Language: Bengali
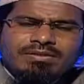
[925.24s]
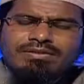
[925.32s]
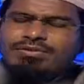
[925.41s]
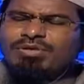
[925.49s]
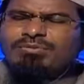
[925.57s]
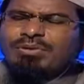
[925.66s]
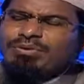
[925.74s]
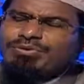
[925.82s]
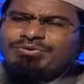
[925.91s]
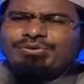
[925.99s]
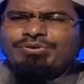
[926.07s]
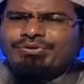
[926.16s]
যেগুলি
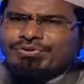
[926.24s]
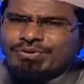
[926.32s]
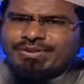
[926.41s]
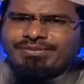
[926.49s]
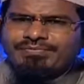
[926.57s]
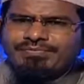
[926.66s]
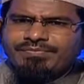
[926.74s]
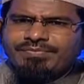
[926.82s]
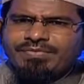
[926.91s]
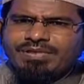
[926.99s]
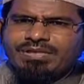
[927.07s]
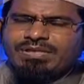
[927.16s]
মানুষ তৈরি করে
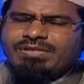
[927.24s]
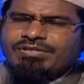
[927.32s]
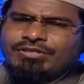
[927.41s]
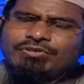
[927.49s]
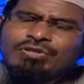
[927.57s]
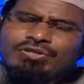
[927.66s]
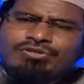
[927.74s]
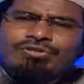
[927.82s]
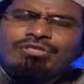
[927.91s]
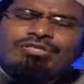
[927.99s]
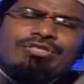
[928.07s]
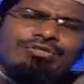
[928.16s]
সেগুলির
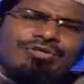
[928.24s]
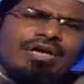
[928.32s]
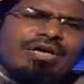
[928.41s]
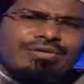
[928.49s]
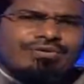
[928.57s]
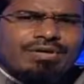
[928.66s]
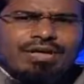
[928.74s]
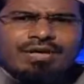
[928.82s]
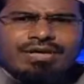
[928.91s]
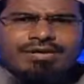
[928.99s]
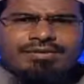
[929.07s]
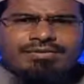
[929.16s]
যদি চিত্র আর্ট করা
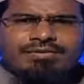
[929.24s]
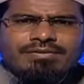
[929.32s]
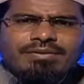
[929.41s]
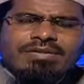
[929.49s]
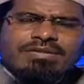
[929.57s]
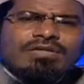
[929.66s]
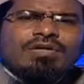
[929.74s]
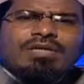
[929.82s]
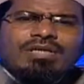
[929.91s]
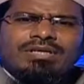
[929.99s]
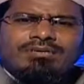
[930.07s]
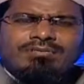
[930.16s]
হয়
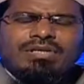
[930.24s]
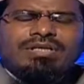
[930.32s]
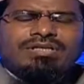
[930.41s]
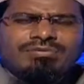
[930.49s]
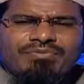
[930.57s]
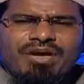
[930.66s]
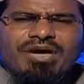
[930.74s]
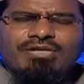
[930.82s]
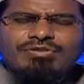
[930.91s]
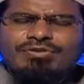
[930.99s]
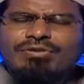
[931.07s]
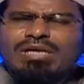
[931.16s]
তাহলে বেলেত
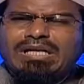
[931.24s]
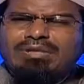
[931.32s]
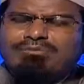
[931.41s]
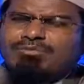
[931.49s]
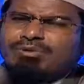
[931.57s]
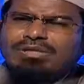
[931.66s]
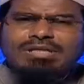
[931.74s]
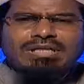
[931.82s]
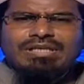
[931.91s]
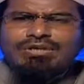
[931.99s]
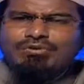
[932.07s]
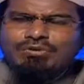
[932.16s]
ফাঁক সকল আলিমের মতে
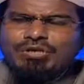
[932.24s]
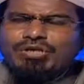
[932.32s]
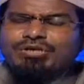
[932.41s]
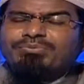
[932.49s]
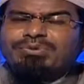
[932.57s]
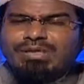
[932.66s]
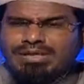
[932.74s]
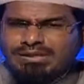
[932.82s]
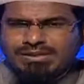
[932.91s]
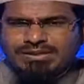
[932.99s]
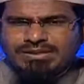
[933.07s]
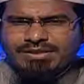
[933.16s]
এখানে কোনো অসুবিধা
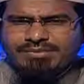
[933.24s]
নেই এটা